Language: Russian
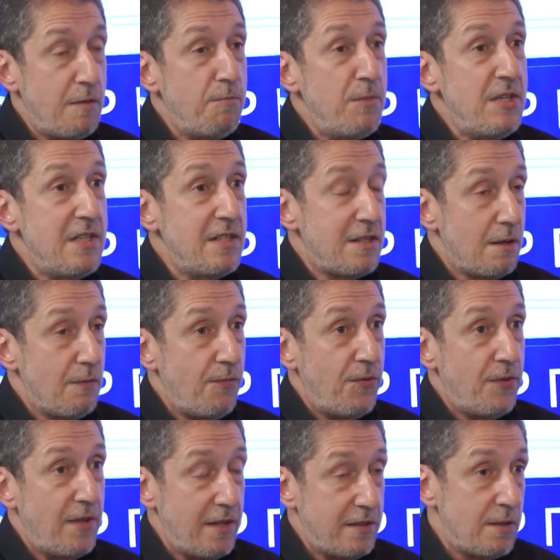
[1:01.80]
министром
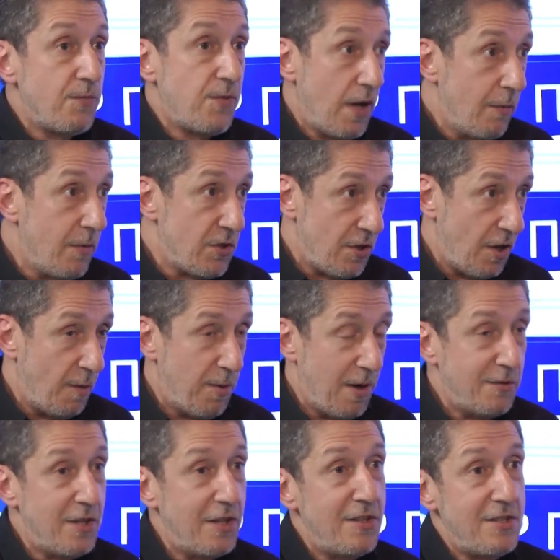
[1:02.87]
финансов в кавычках,
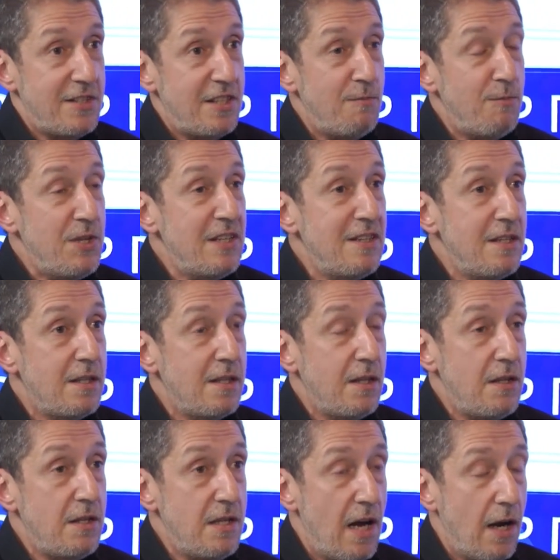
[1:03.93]
правда, семьи
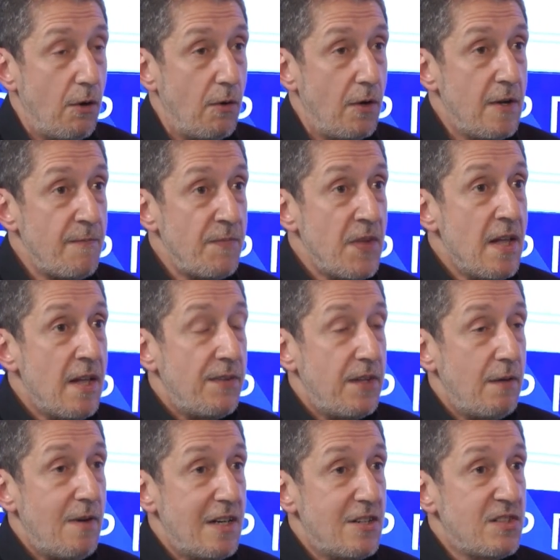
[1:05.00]
Нетаньягу.
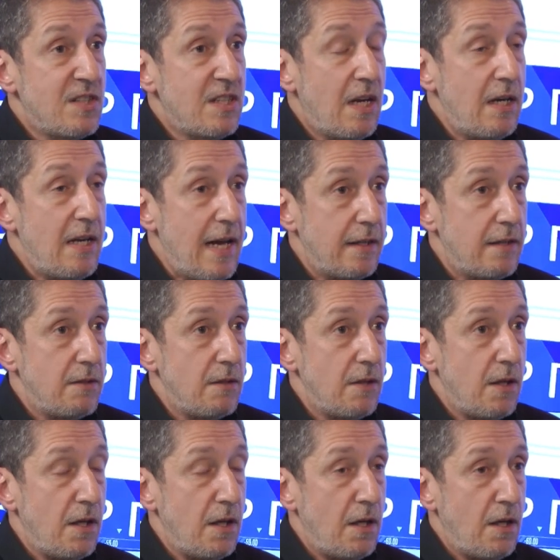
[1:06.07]
На ваш взгляд,
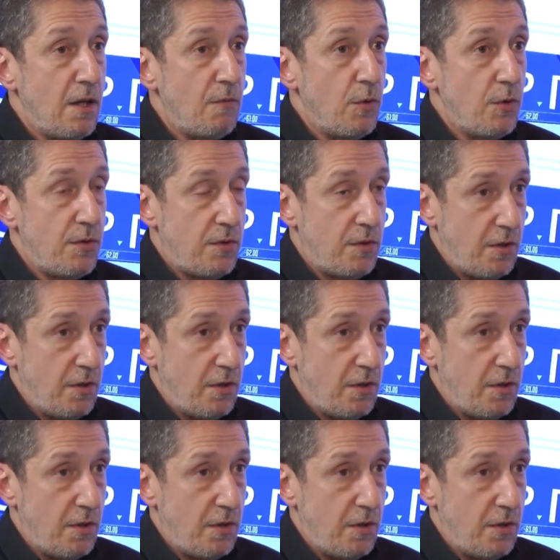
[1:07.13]
э, вот